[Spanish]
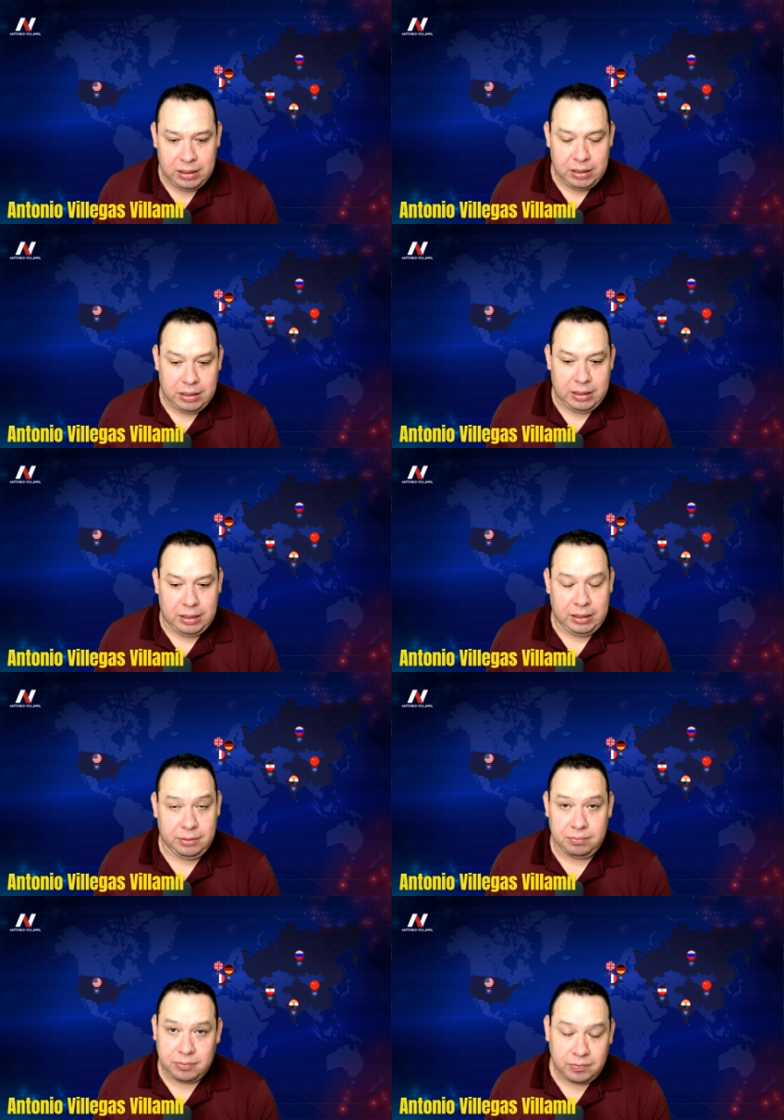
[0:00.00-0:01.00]

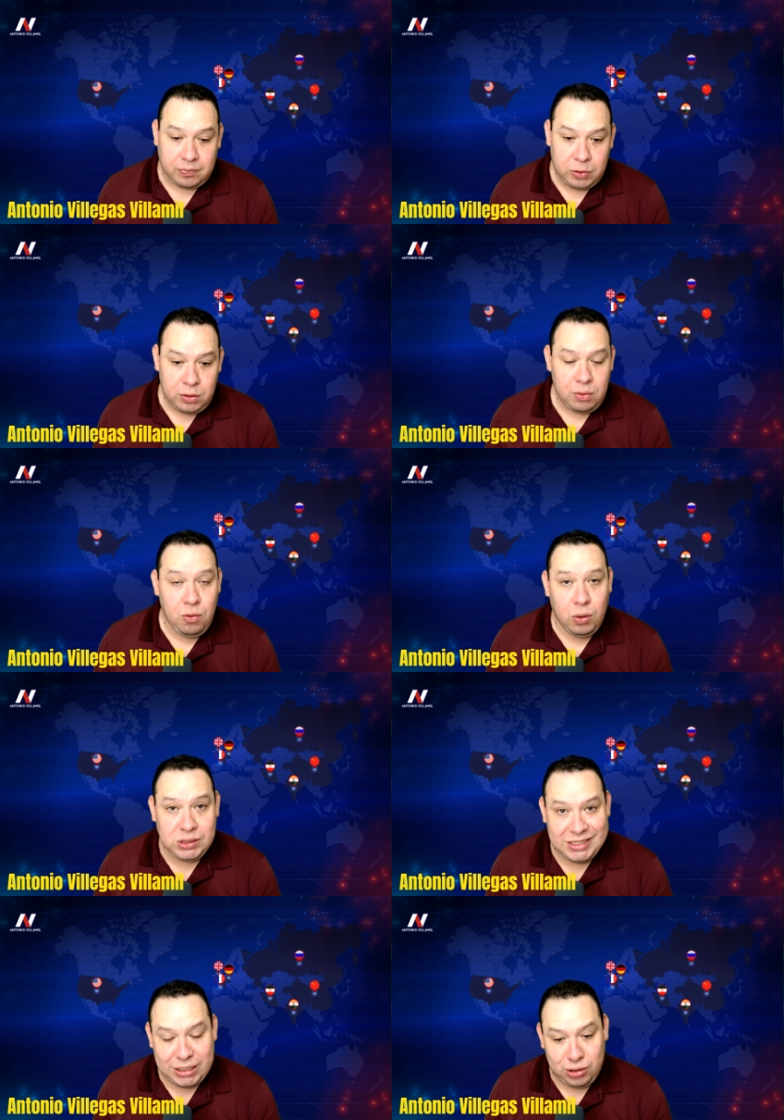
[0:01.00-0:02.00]
Eh, o
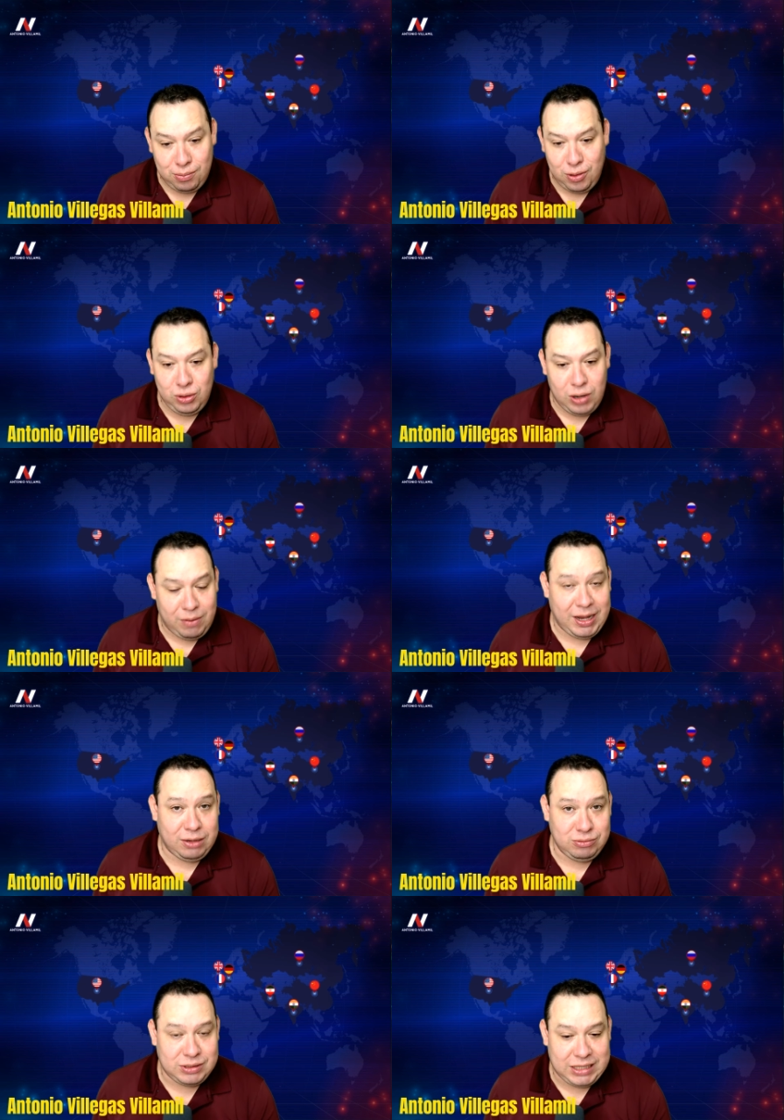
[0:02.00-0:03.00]
si se tomó, no la van a
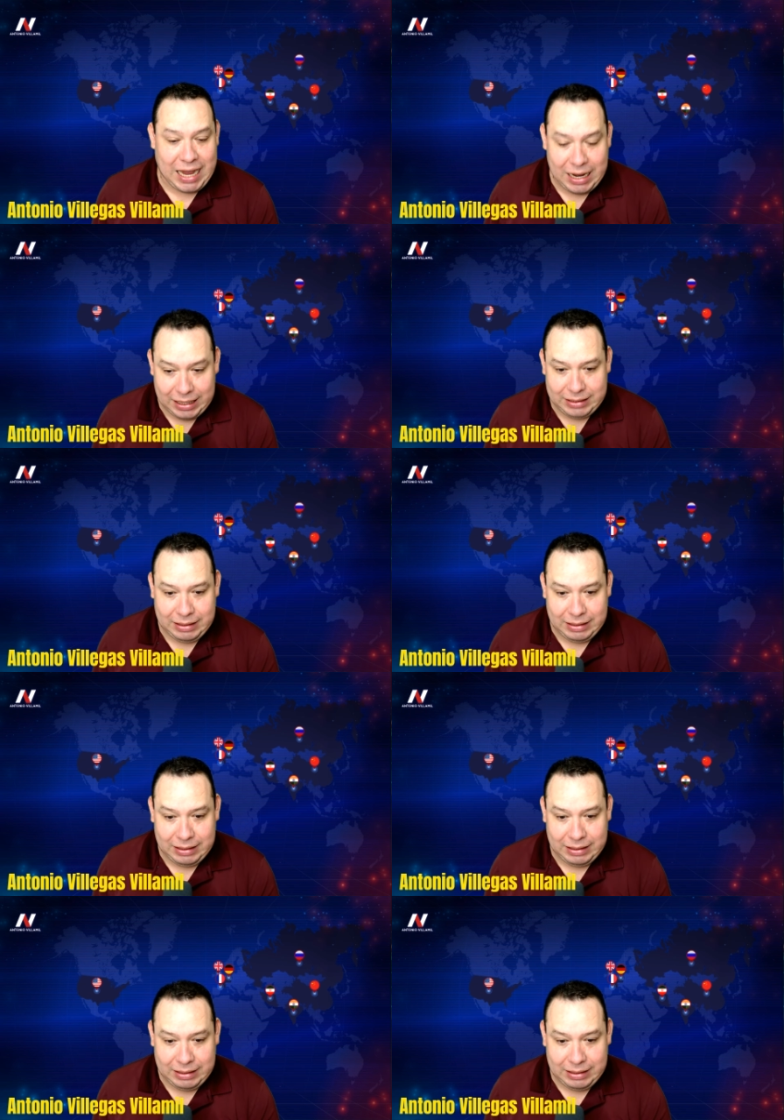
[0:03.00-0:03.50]
anunciar.